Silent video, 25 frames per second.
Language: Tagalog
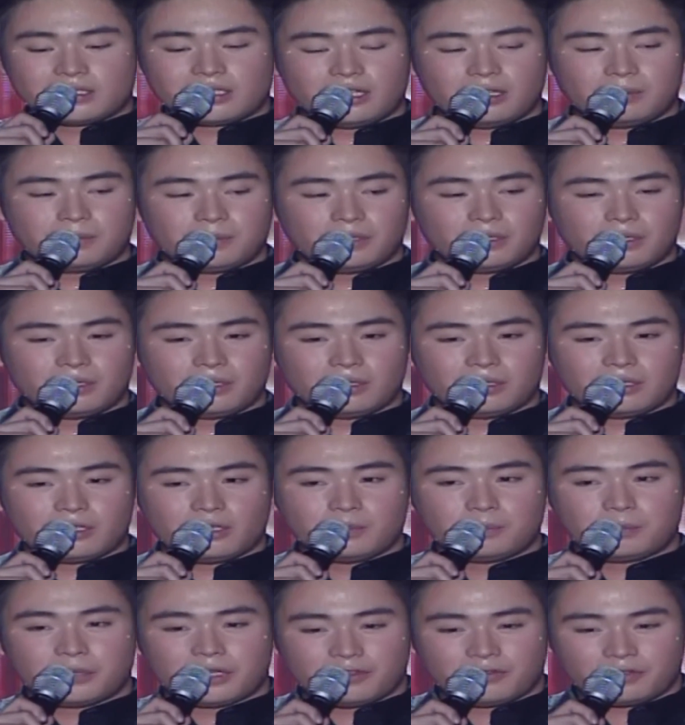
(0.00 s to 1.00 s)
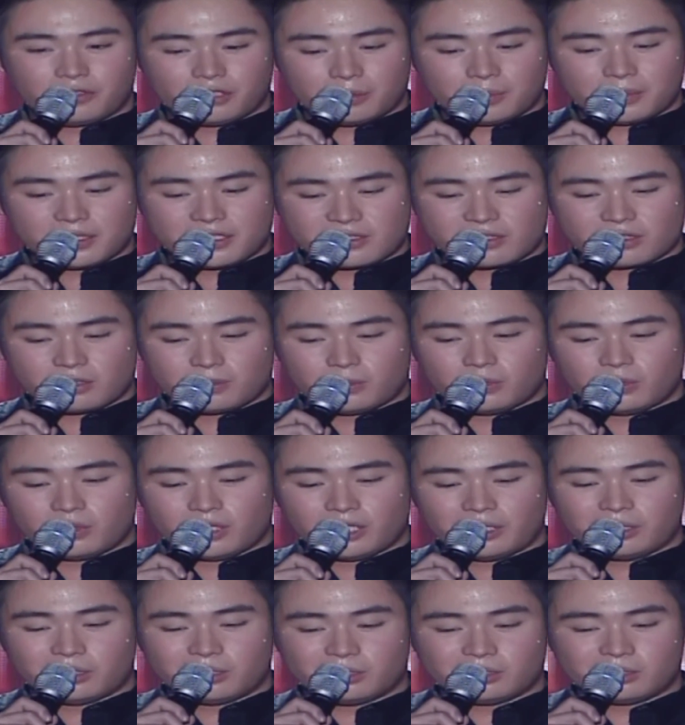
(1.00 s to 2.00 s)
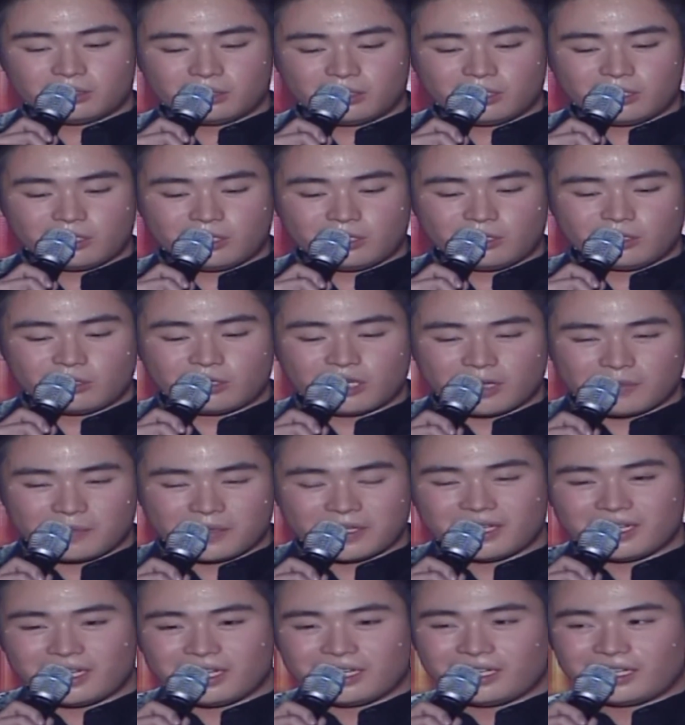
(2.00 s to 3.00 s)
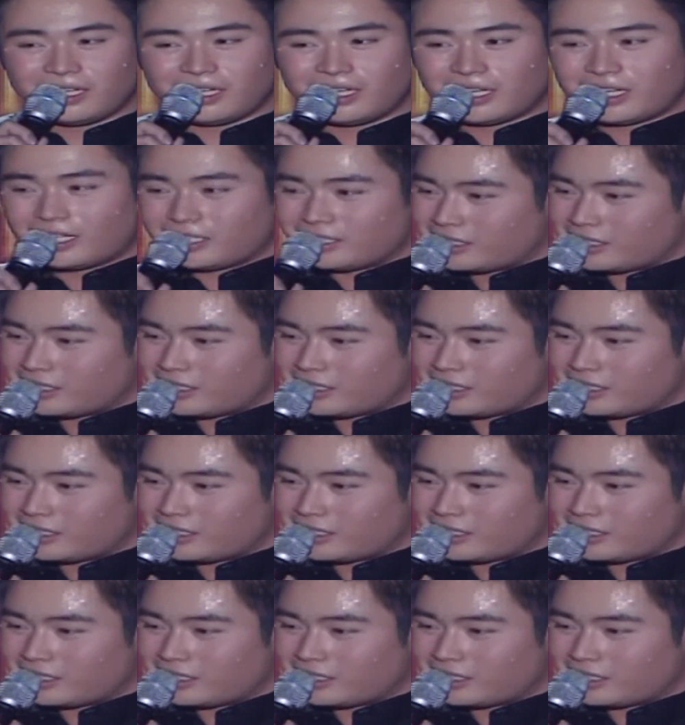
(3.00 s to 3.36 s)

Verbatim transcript: actually po, yung performance ko po ngayon, yun na piling